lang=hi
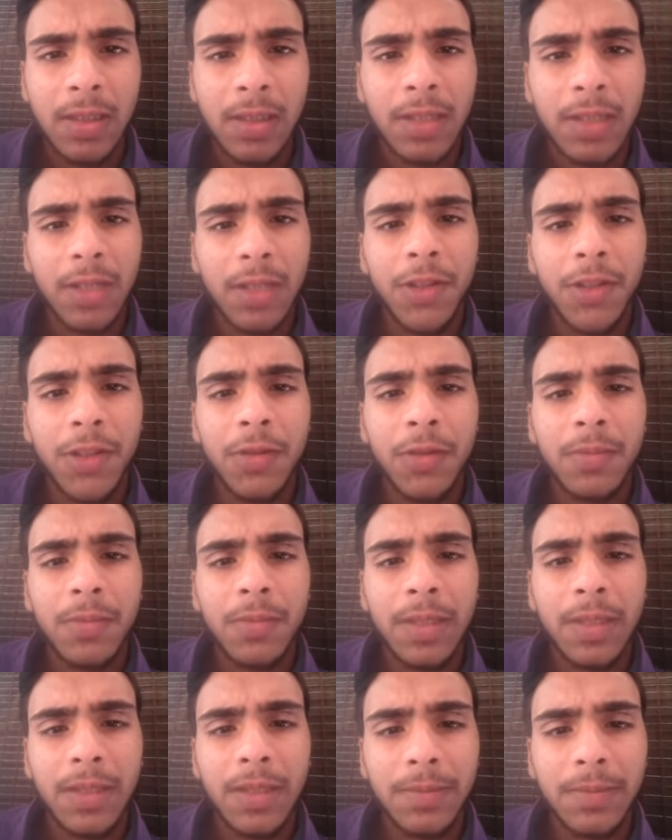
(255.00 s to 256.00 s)
सर्दियों
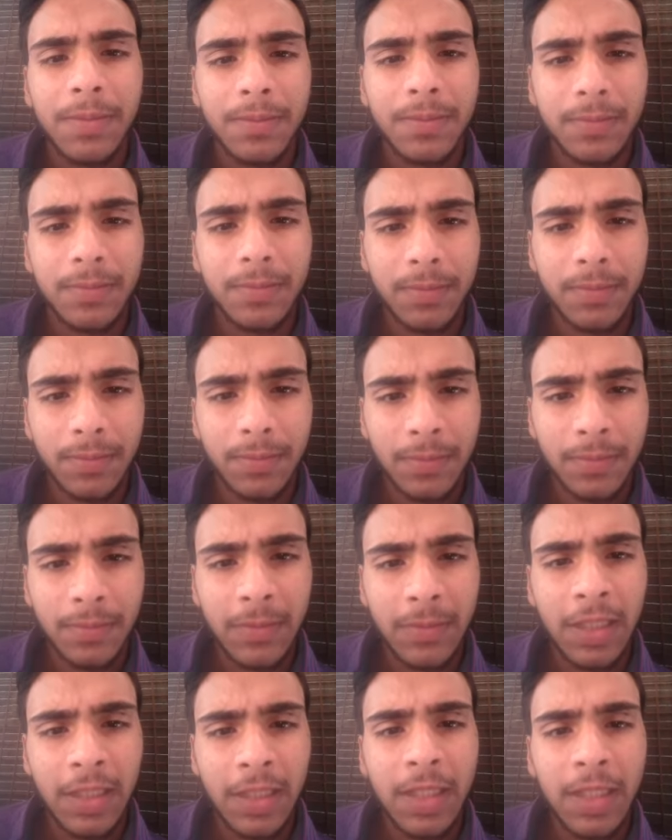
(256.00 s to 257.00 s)
में
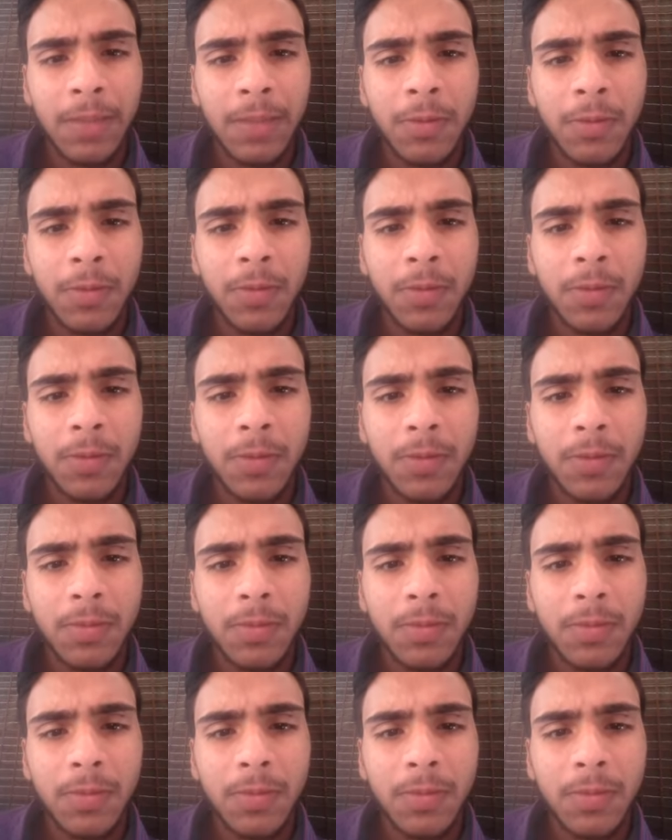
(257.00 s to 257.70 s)
गरीबों को